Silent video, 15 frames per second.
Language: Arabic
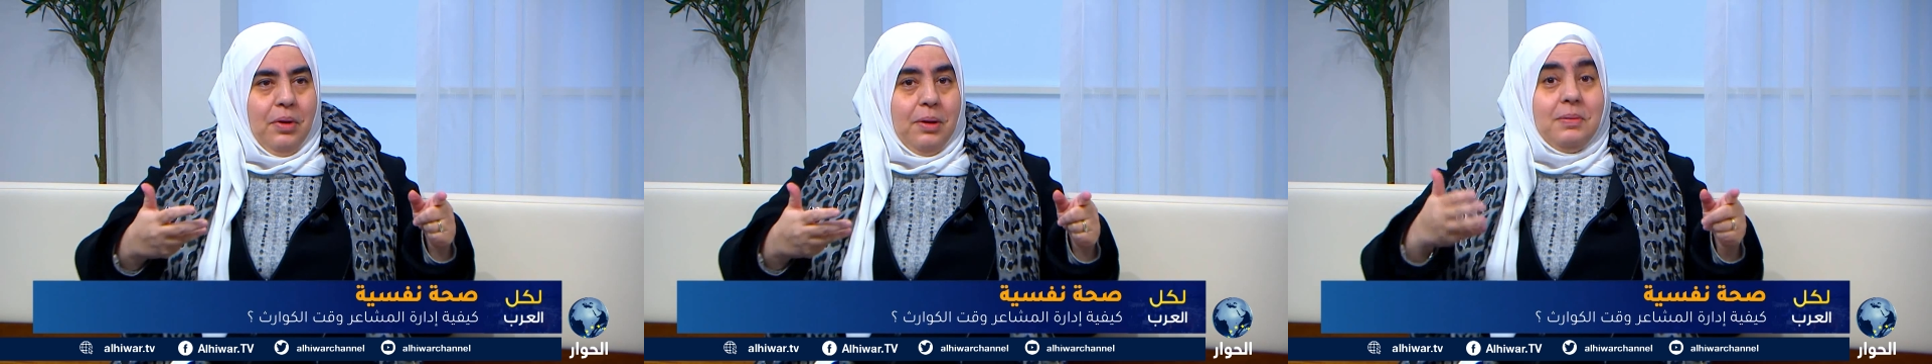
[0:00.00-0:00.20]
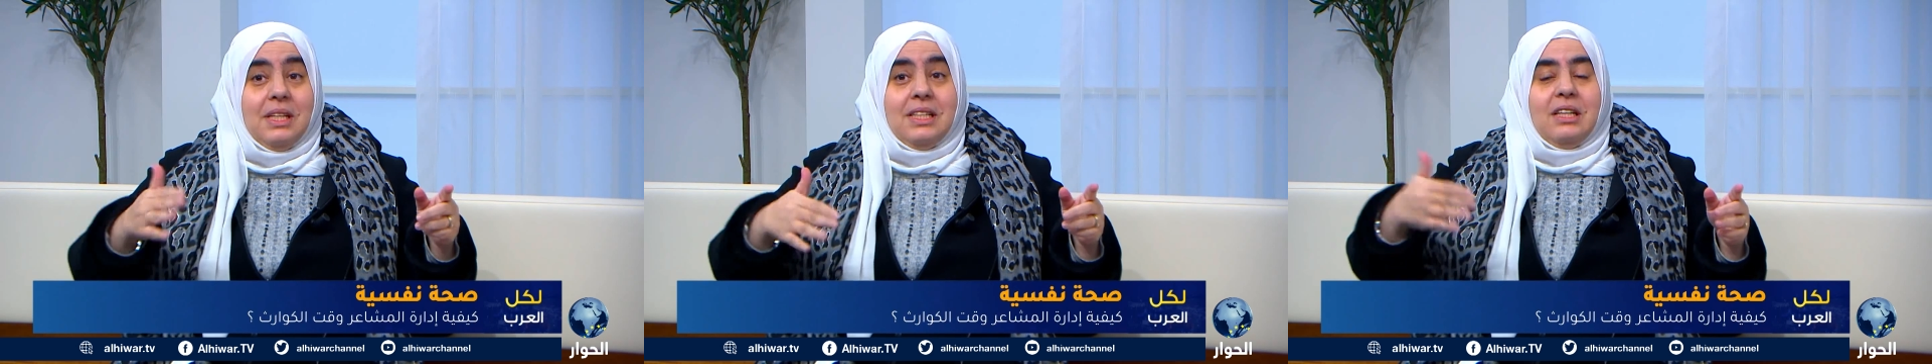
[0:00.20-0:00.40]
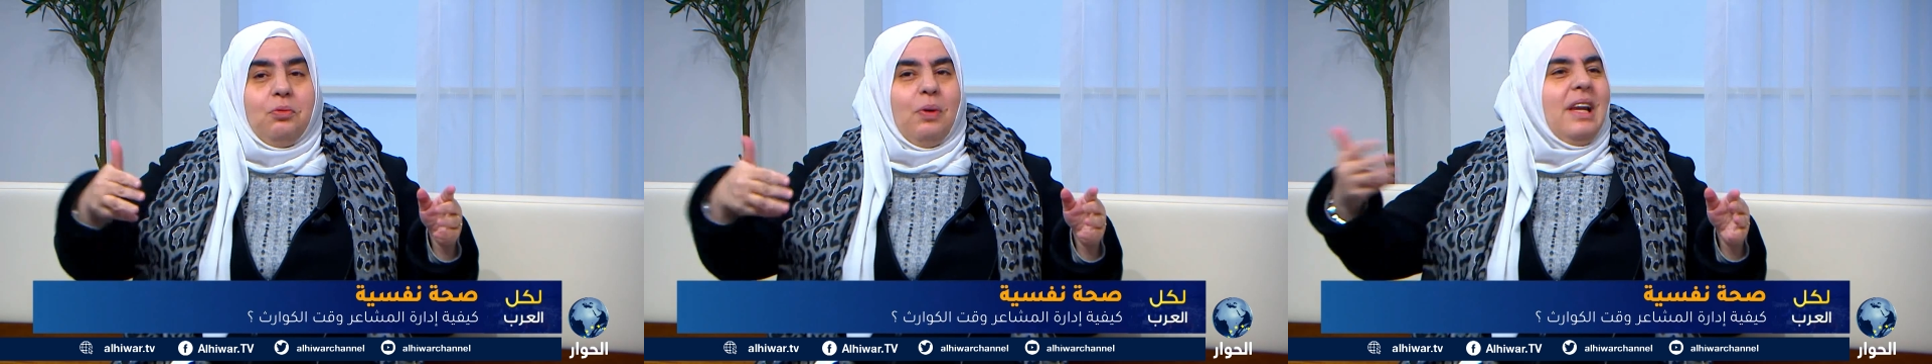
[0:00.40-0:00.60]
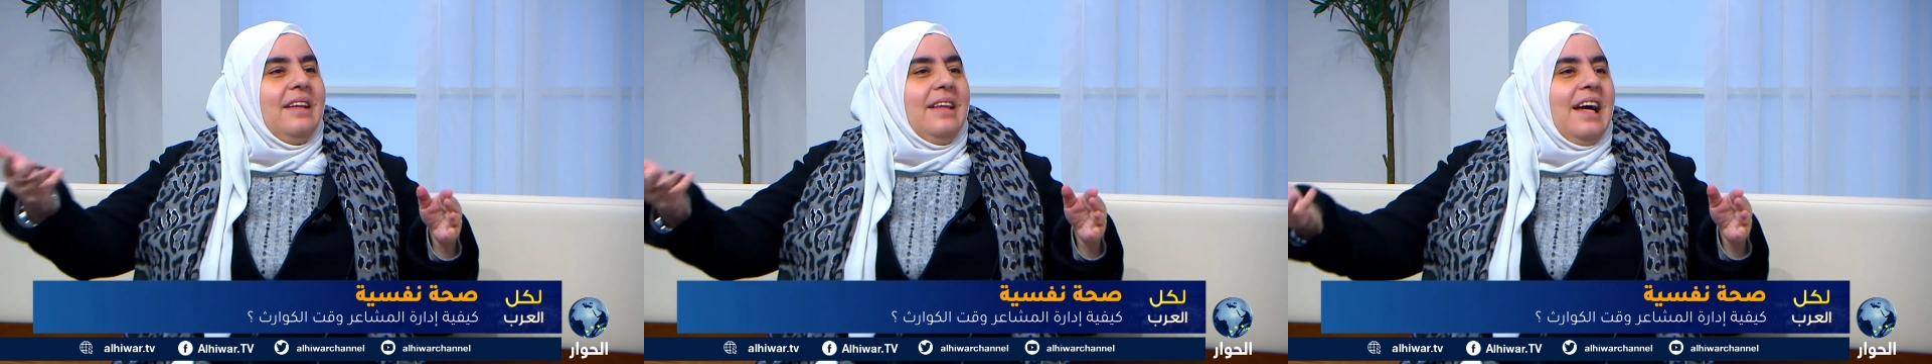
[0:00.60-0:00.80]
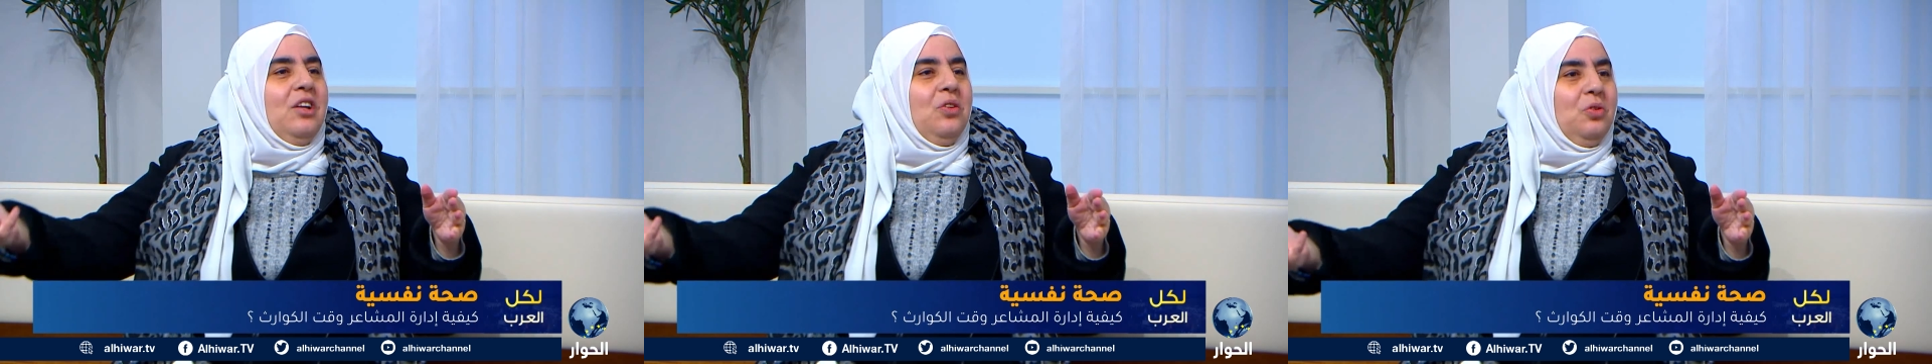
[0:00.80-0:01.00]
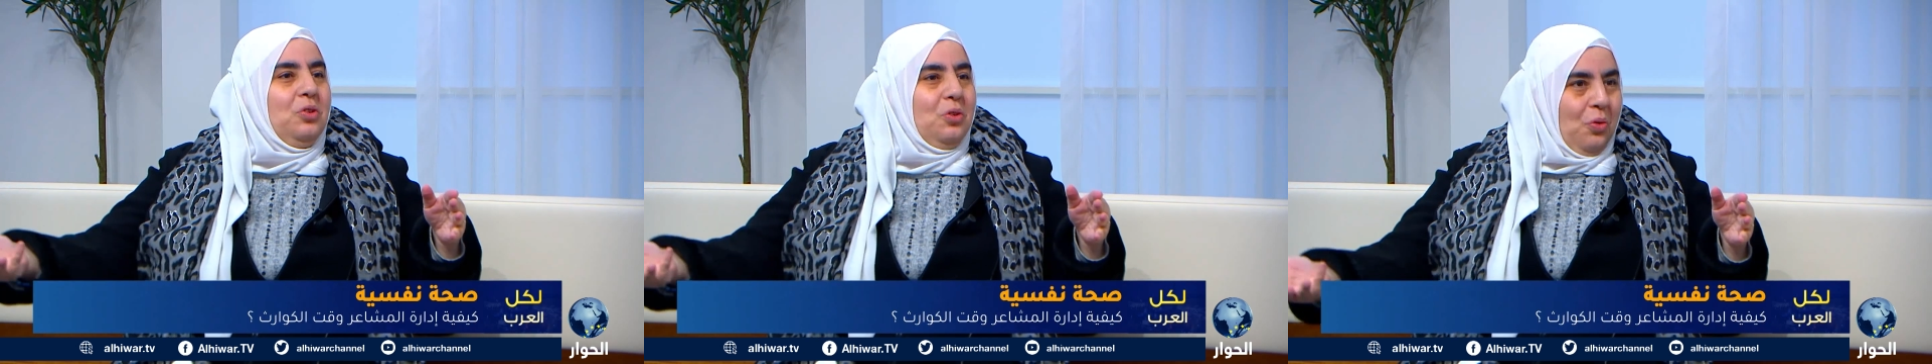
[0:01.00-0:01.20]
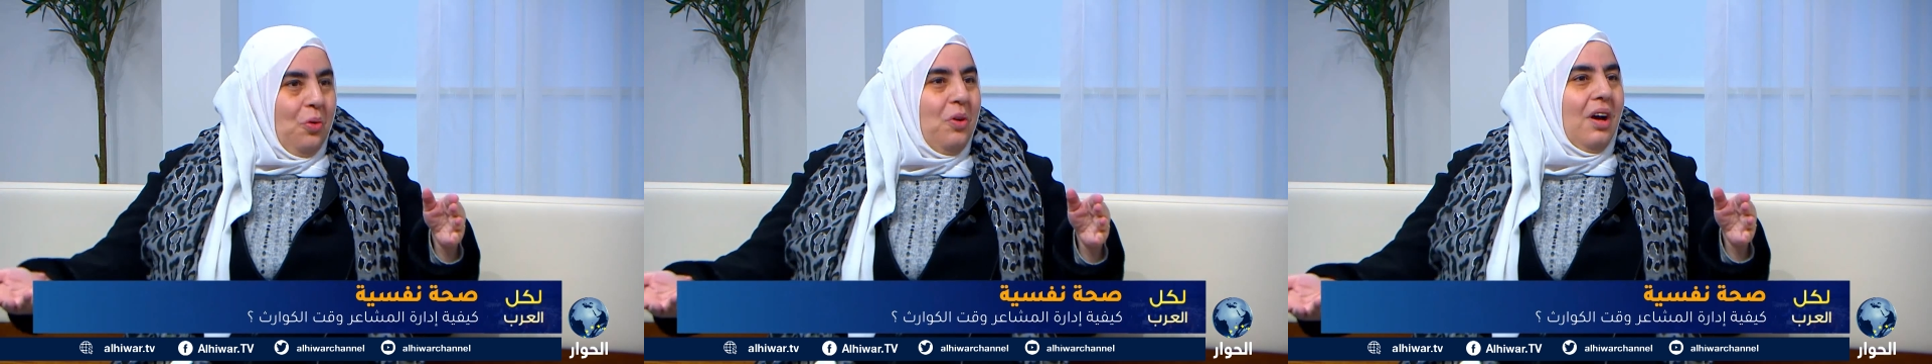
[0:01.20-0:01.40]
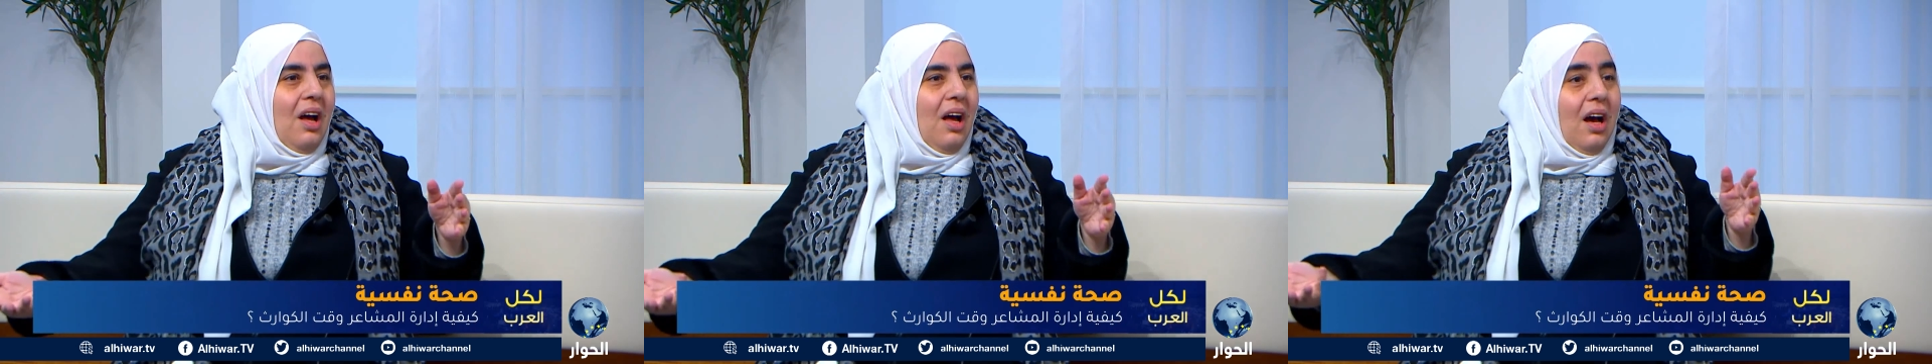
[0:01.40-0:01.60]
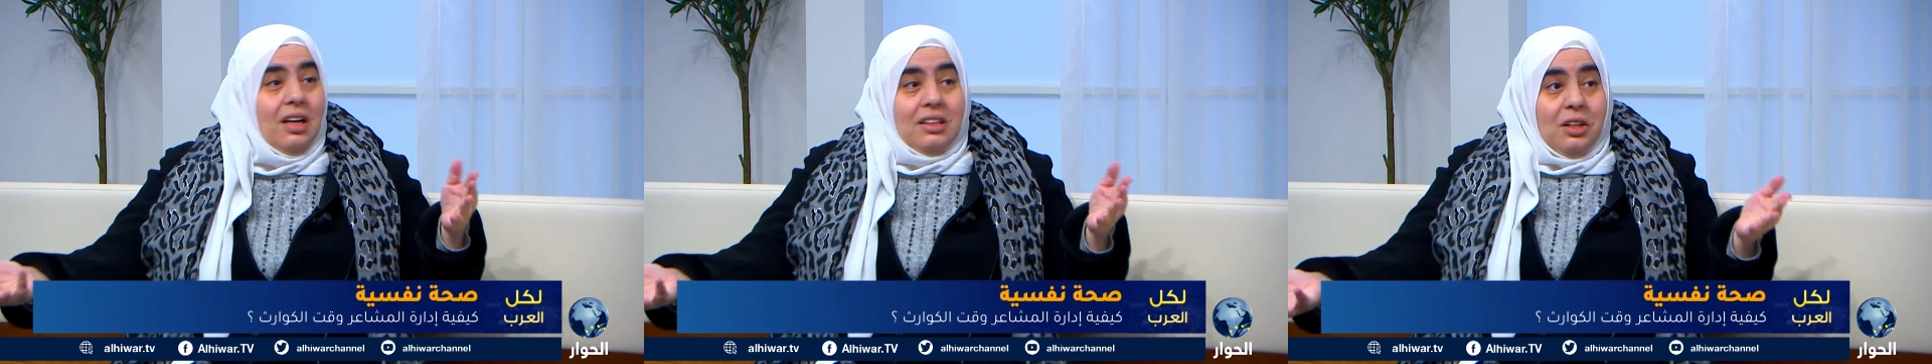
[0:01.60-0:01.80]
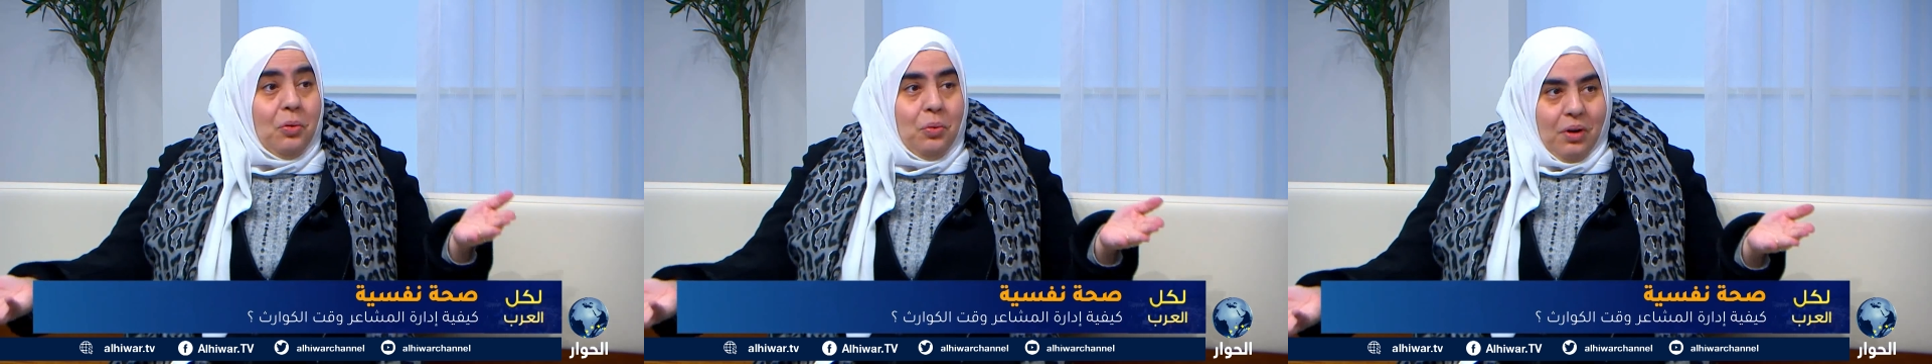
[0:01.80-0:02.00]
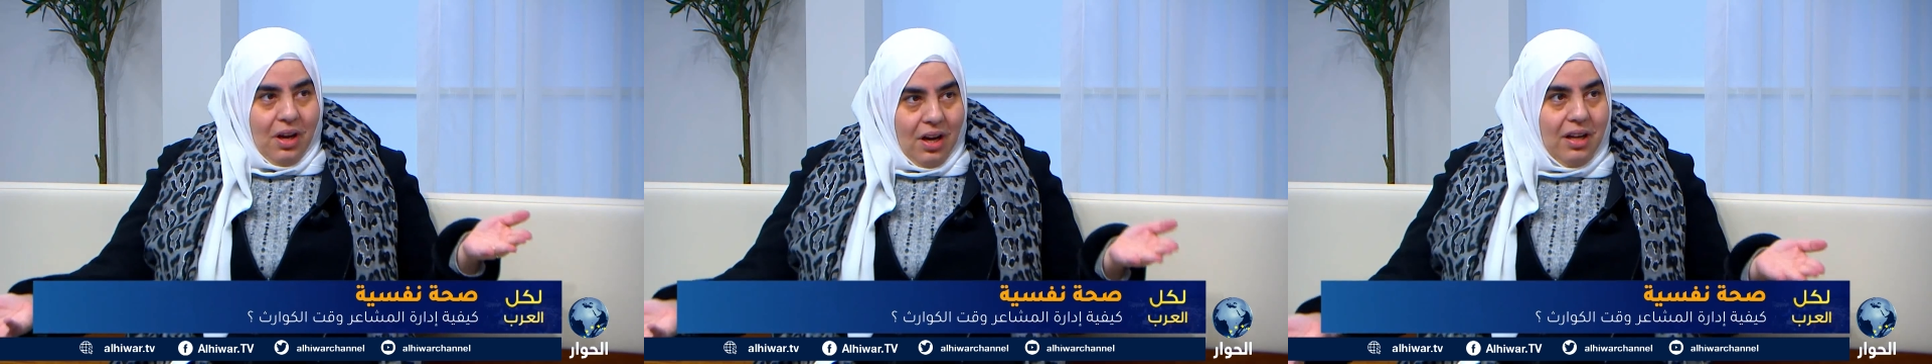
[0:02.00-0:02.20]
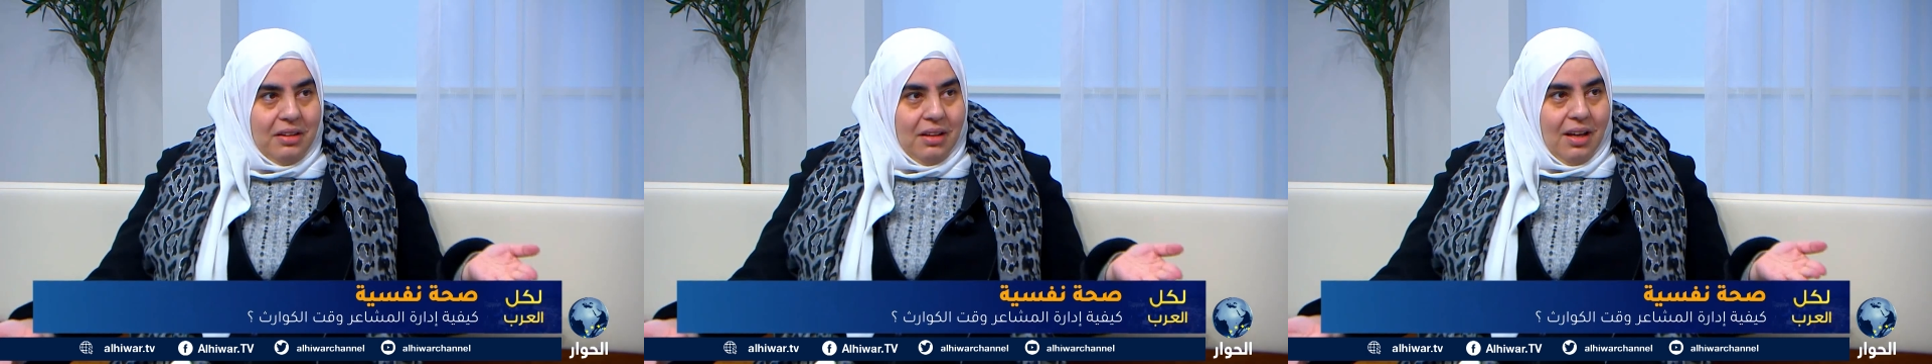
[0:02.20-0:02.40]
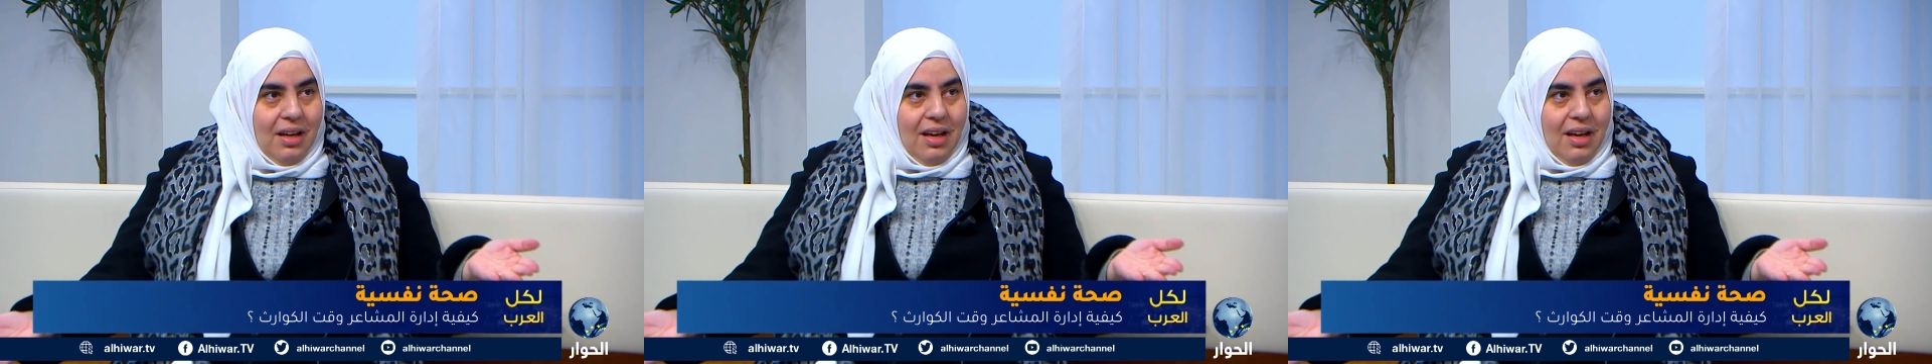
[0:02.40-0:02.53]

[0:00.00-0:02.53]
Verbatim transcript: يبتدي يتولد عنه سلوك قد يكون خاطئ